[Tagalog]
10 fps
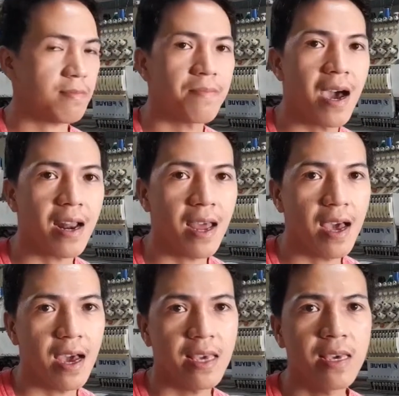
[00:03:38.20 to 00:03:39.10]

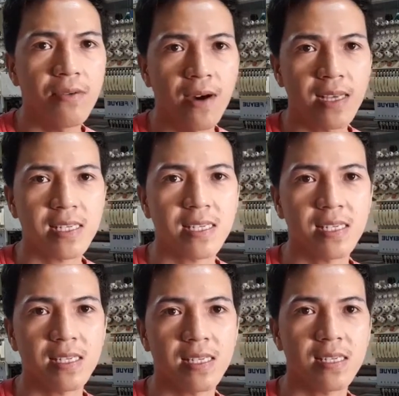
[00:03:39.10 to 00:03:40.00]
para iwas
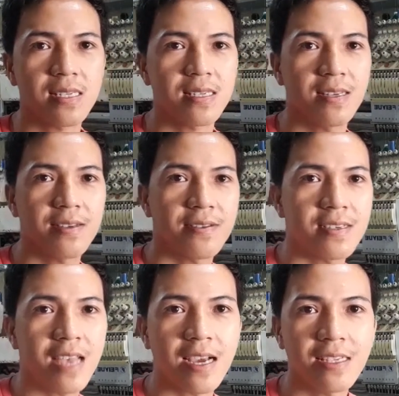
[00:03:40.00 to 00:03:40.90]

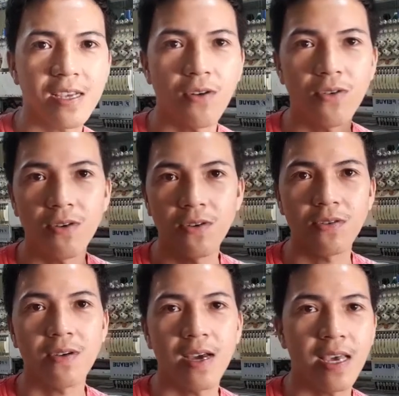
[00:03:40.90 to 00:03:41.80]
sakit sa ulo
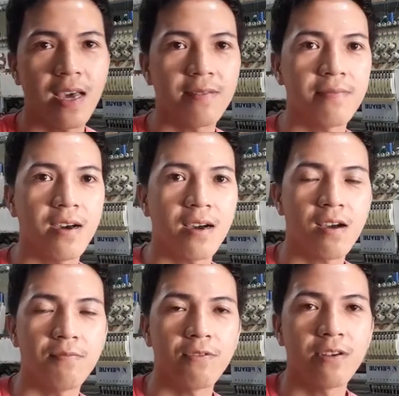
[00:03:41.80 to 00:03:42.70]
ayan mga
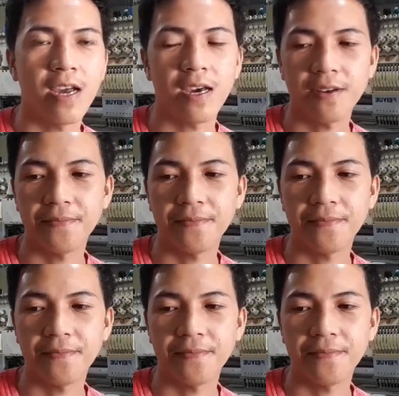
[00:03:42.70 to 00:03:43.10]
kaburda